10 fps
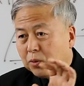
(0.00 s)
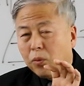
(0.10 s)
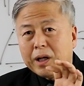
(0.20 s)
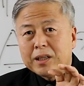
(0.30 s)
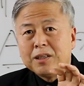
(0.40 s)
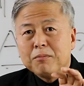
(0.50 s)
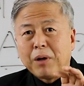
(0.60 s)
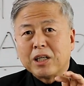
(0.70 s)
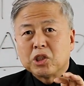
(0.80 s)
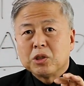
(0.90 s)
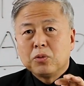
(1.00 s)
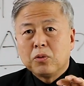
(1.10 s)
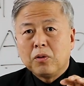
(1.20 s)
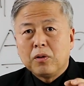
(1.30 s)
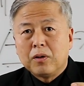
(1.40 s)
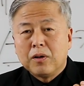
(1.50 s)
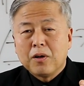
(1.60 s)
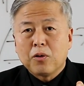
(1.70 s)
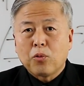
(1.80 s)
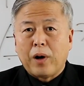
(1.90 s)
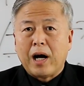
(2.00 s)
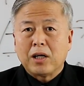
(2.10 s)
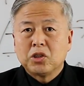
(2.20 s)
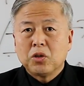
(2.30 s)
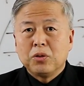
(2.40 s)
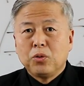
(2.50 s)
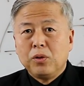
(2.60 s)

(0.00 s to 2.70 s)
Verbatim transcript: 똑같은 방식으로 과학적